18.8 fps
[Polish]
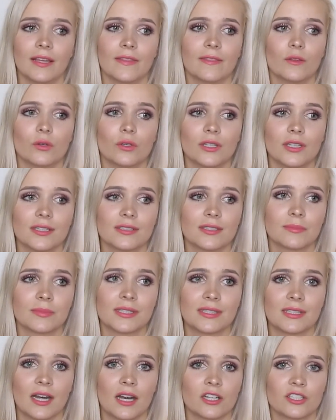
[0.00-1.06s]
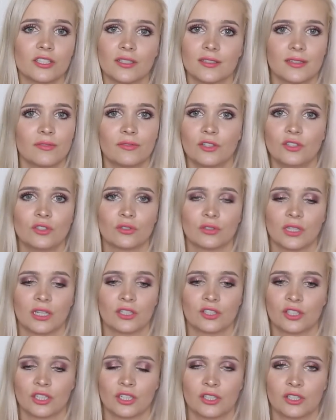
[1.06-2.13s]
No i jestem strasznie zawiedziona,
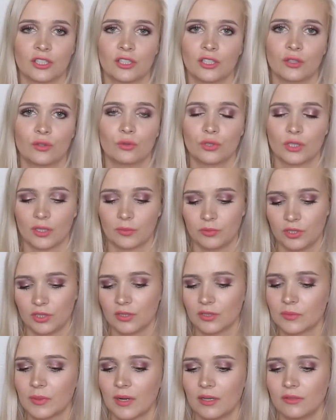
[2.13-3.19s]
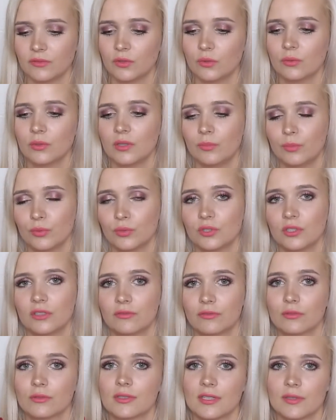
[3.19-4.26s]
że, że ten tusz tak mi się nie sprawdził i później
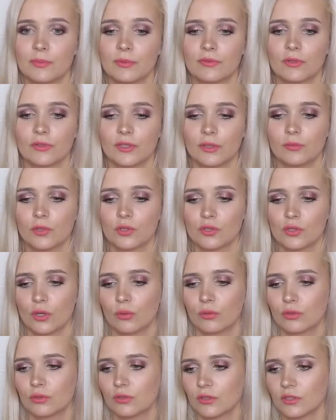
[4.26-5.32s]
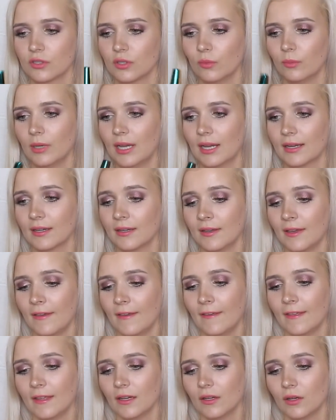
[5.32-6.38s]
wrócę z powrotem do sołku, który so black
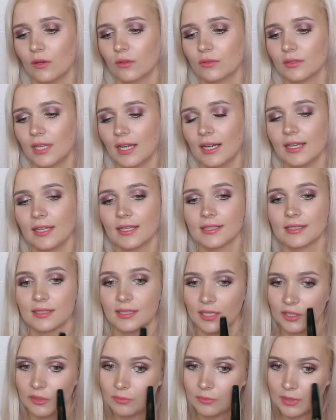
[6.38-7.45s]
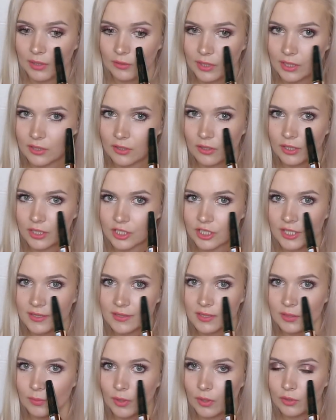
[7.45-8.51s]
on dalej jest, ja nim maluję dolne
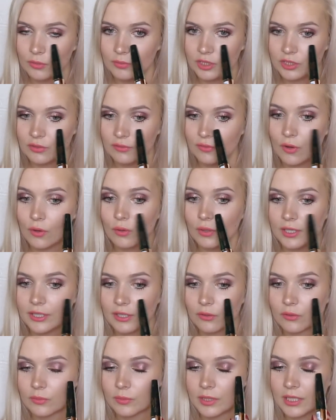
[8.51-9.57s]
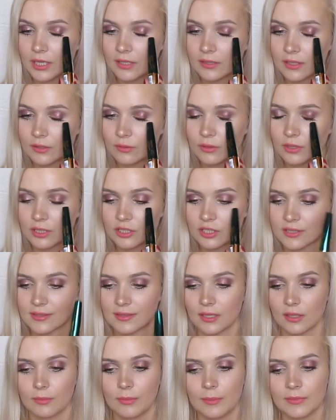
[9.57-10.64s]
rzęsy, bo on mi się w ogóle nie odbija. Na górnych
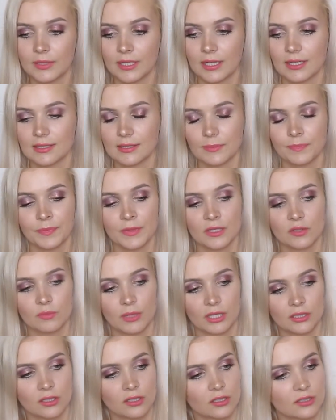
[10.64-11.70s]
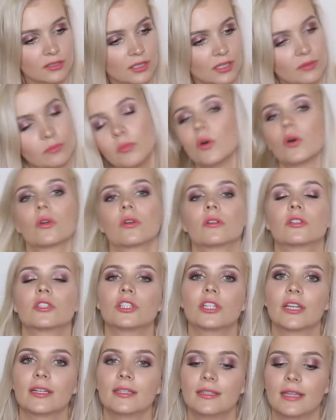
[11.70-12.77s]
rzęsach mam teraz Smart Girls Get More
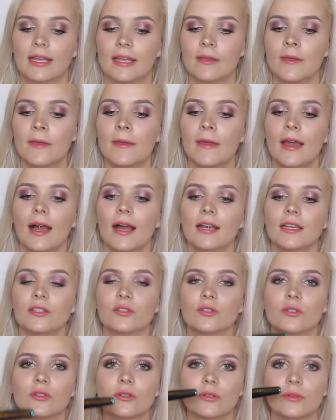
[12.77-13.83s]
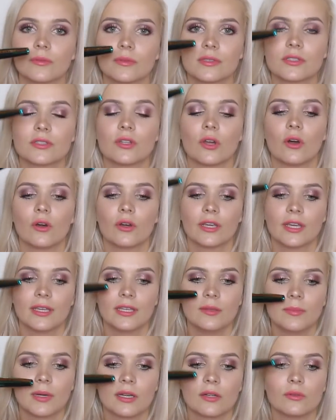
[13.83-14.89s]
4D, ale no stoję
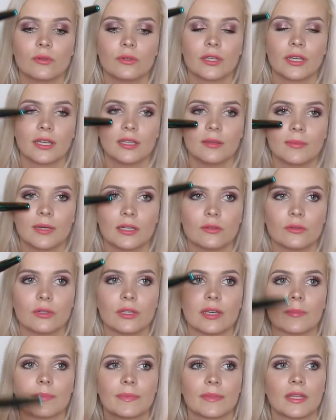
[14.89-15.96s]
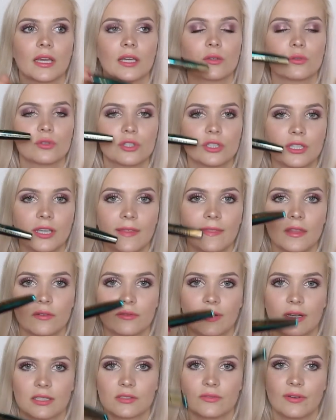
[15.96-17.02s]
i maluję i maluję. Jak już jedna
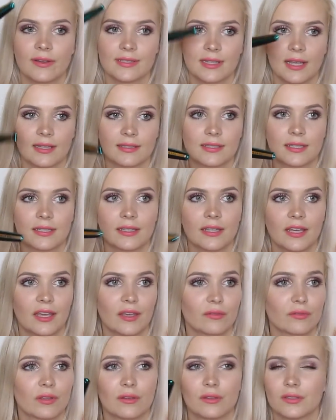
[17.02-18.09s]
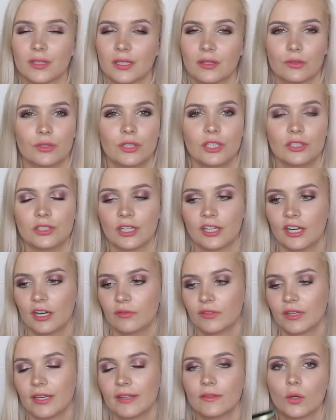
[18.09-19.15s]
warstwa zaschnie, wygląda to
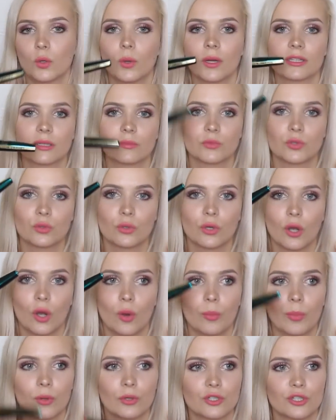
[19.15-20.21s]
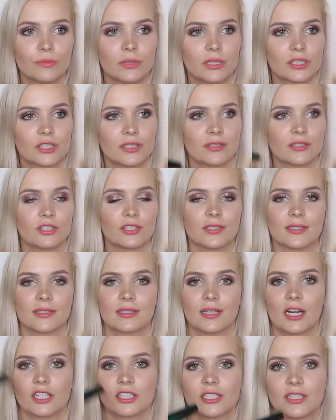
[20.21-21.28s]
nieciekawie, dokładam drugą, po czym te rzęsy się
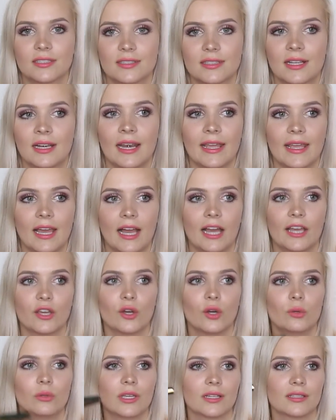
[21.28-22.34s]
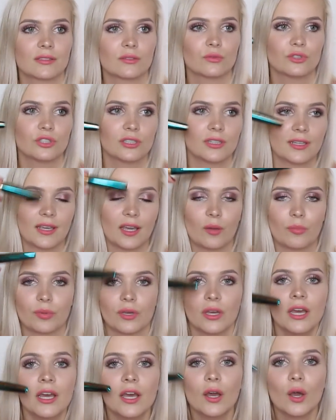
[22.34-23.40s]
strasznie sklejają, nie chcą się tak
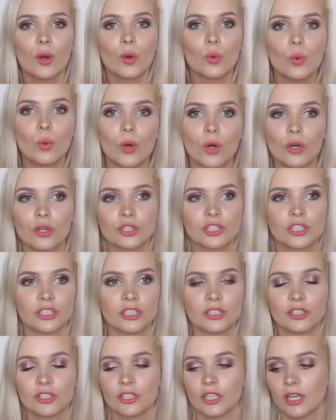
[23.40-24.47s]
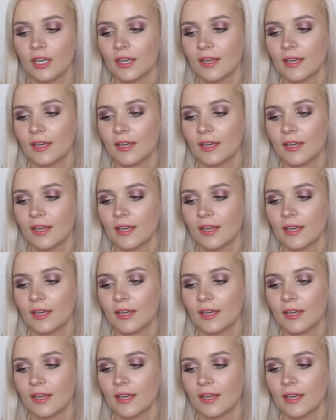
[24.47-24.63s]
jakby ułożyć.